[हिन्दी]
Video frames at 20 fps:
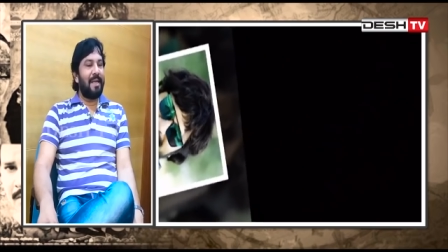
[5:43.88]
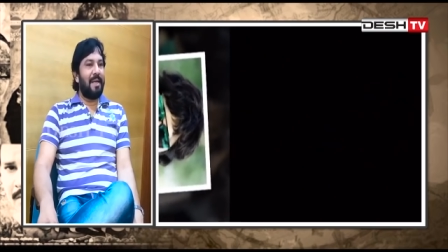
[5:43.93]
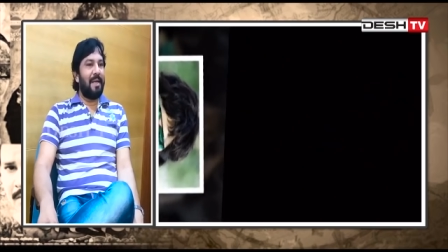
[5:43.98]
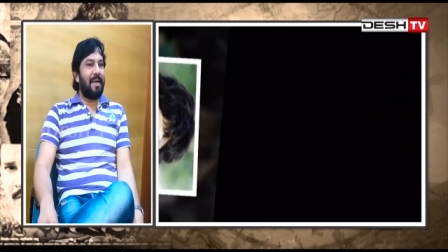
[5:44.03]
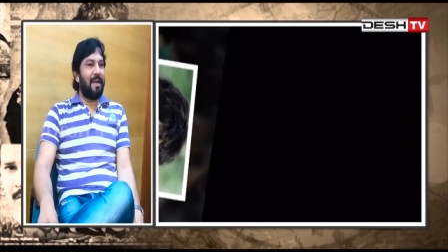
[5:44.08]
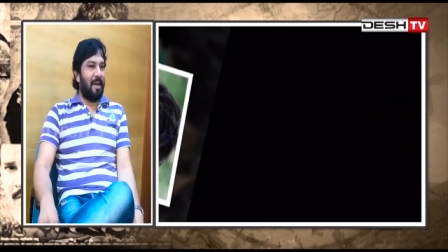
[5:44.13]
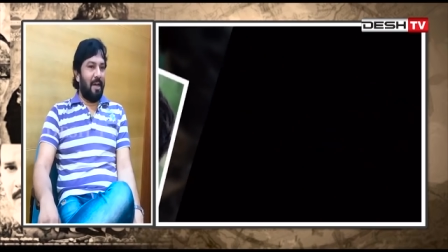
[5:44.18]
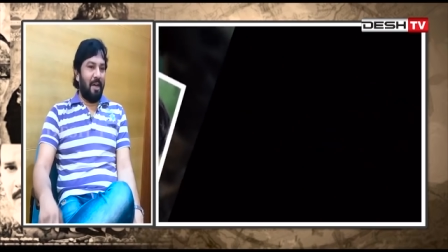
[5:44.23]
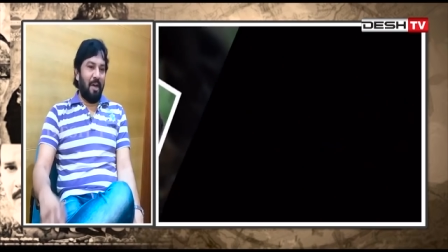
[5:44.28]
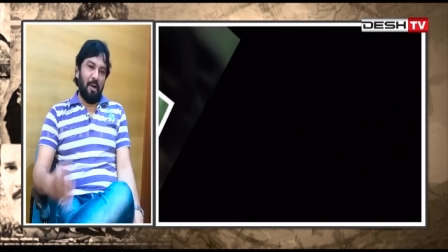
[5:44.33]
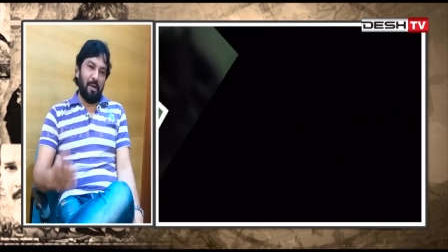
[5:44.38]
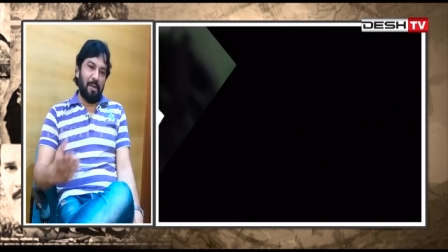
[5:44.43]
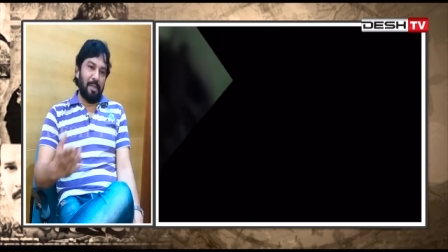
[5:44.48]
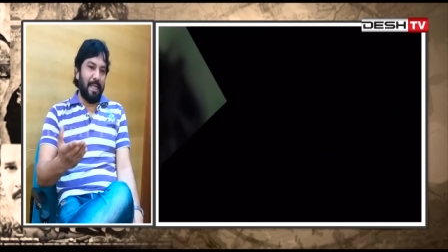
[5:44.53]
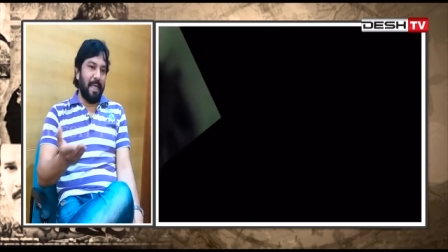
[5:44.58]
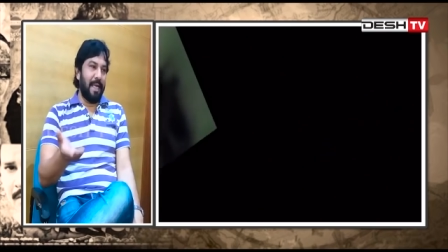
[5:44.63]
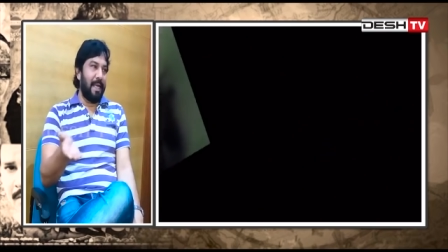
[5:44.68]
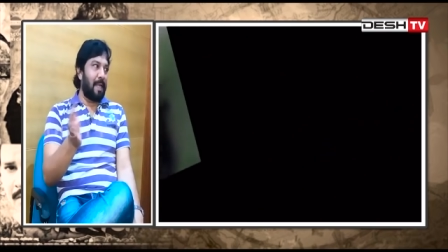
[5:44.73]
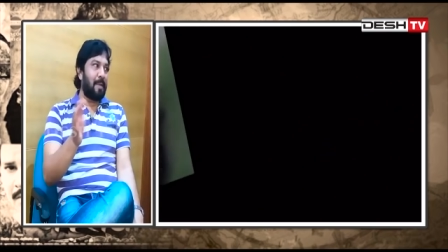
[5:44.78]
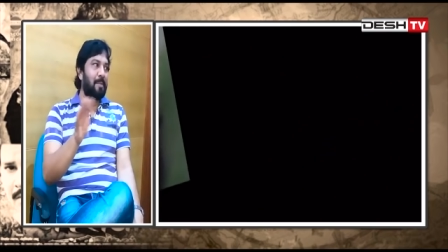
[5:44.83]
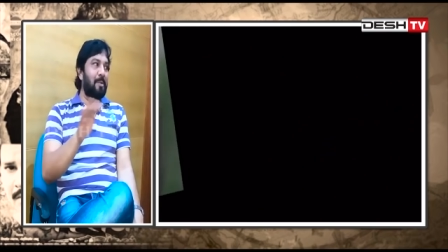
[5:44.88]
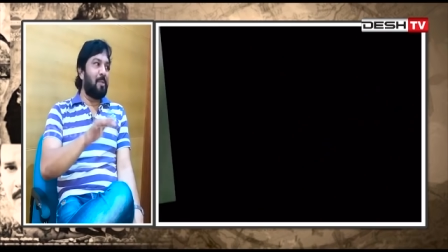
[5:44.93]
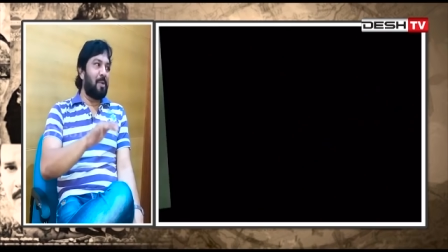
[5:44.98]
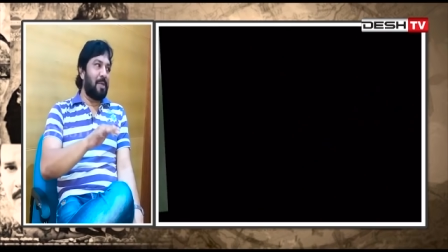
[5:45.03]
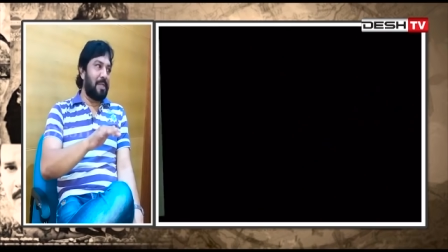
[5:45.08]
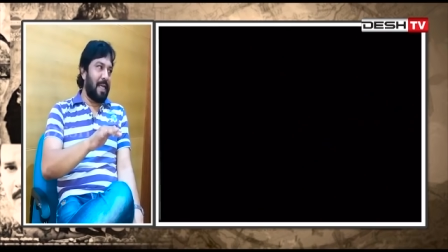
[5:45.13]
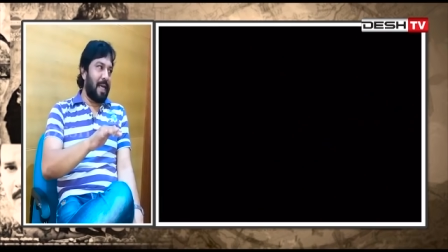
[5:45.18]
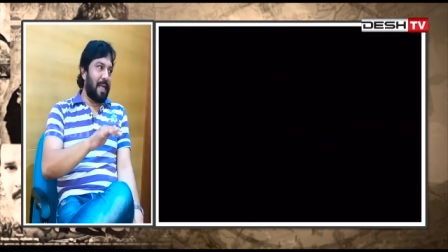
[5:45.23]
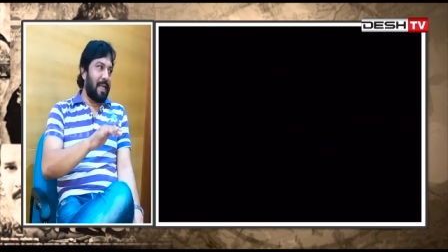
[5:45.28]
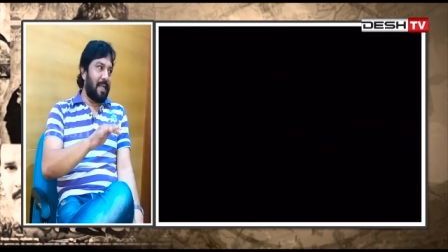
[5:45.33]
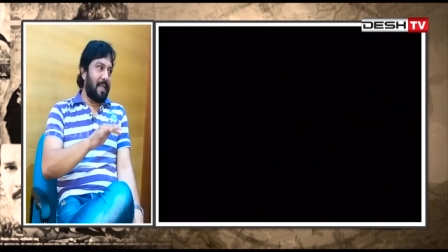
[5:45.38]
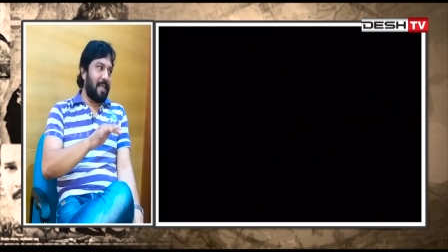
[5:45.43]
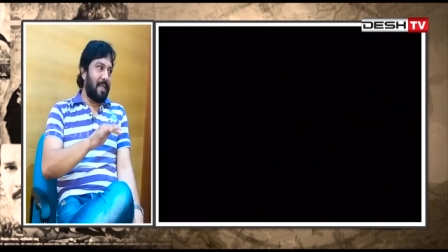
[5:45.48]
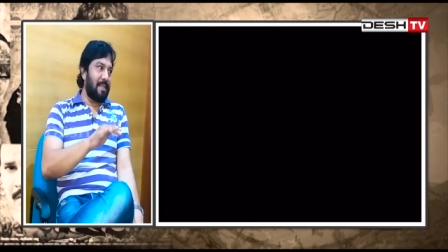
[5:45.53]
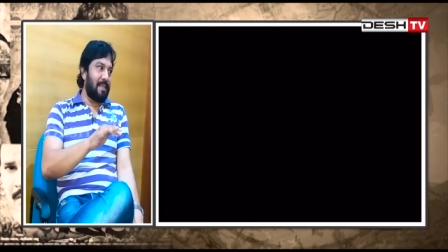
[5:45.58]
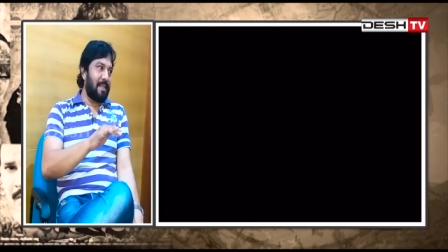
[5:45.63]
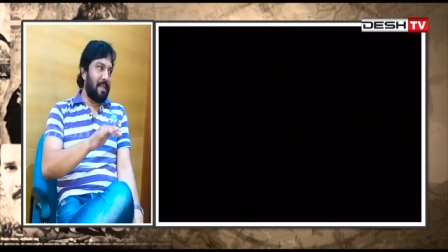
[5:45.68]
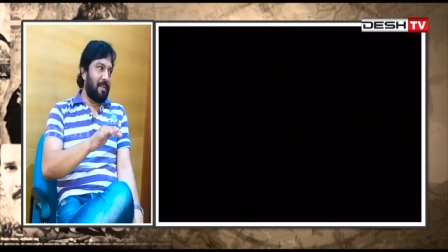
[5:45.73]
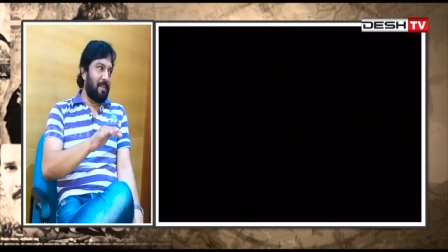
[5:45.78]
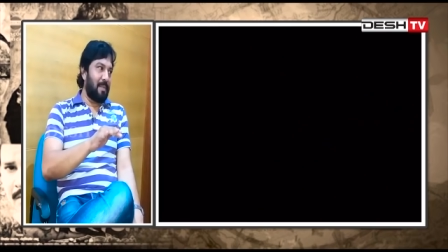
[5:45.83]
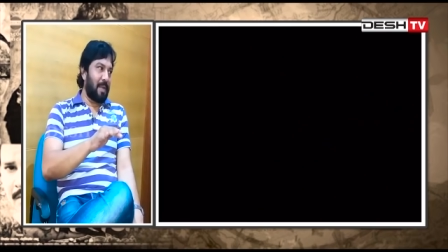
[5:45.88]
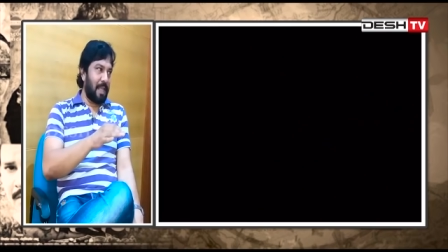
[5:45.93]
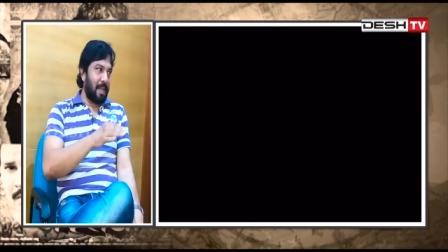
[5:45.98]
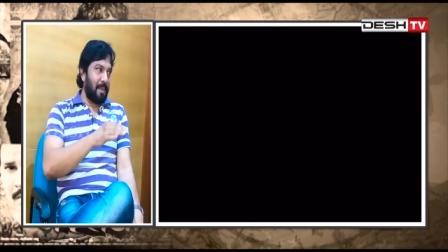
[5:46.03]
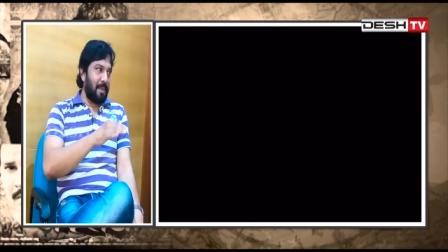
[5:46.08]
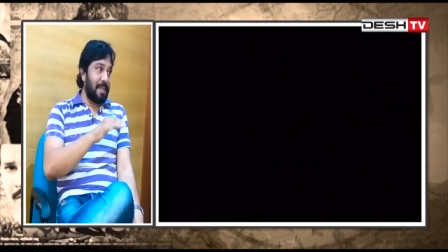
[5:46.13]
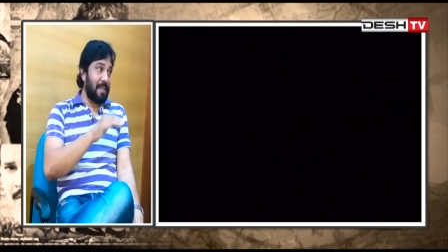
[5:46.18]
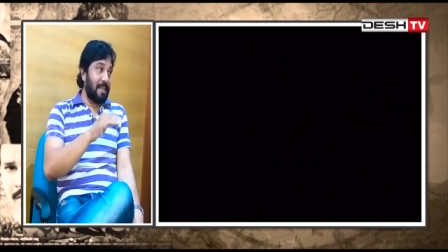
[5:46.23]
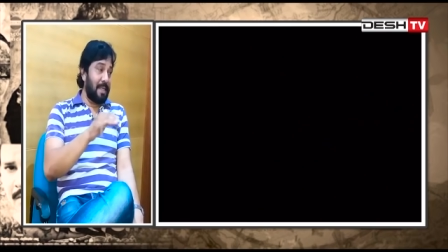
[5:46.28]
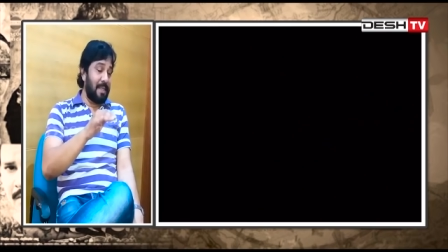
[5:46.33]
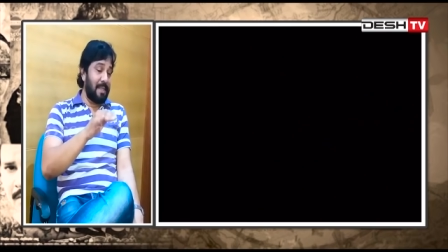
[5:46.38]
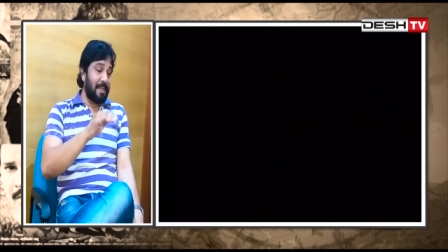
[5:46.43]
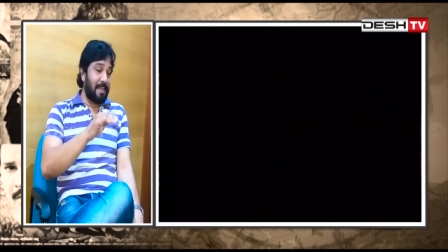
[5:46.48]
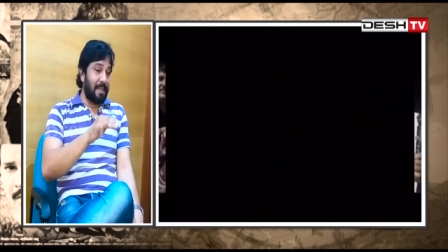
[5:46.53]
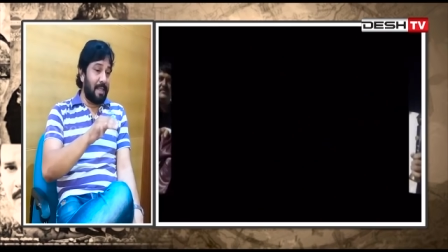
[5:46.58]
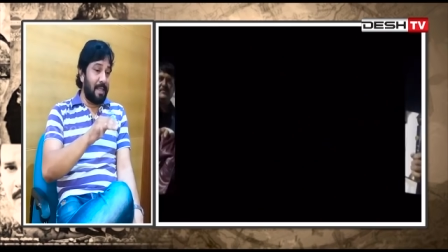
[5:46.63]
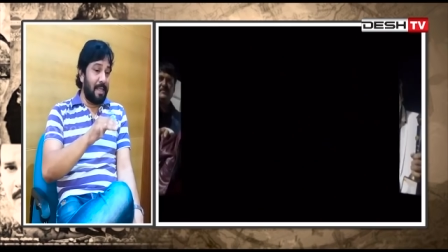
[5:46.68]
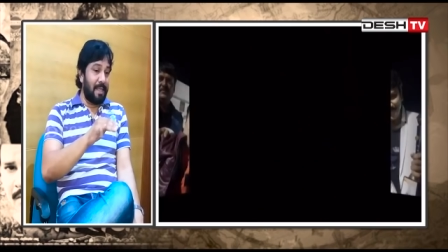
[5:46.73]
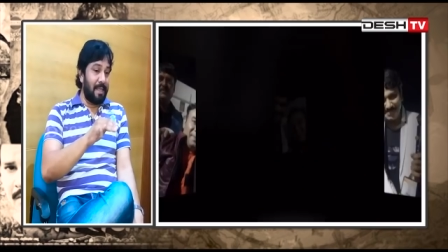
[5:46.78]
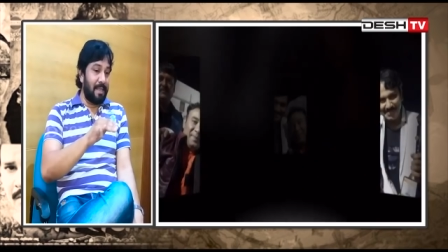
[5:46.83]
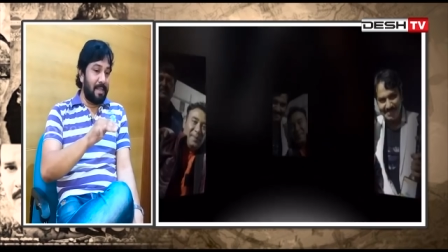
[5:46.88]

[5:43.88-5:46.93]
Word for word: और थिएटर भी मोर जारी रही से मतलब ऐसा अच्छा। स्थिति रही